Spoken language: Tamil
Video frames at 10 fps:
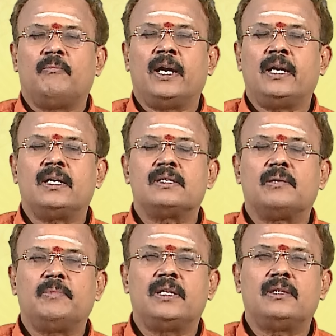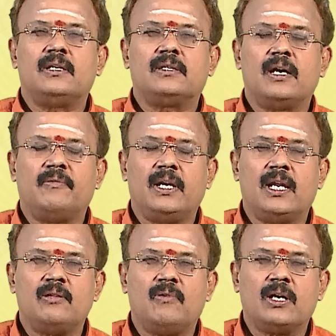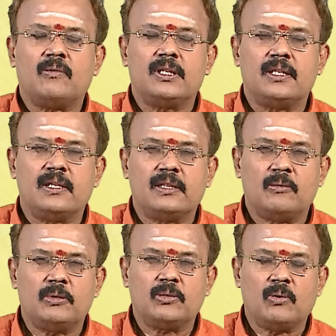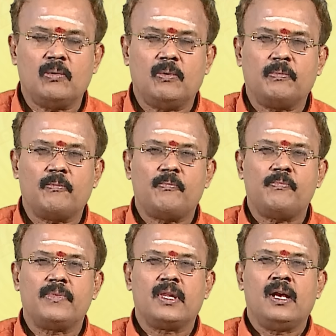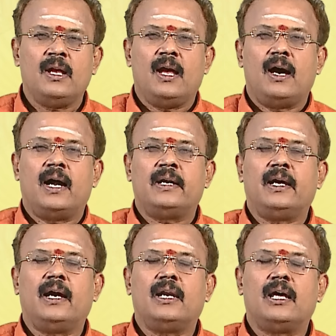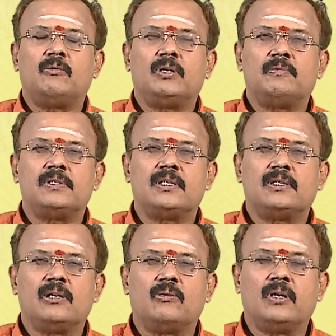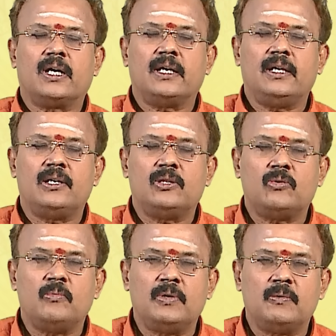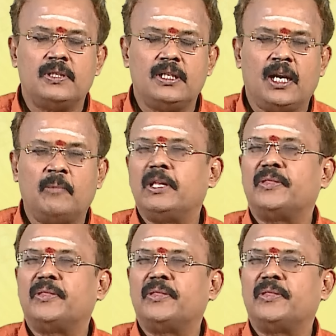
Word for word: பயணங்கள் சமயத்தில் தேவையில்லாத வாக்குவாதத்தை தவிர்த்து கொள்வோம் அண்டை அயலார் வீட்டு விஷயத்தில் கூட கையெடுத்து கும்பிடுவது நன்மை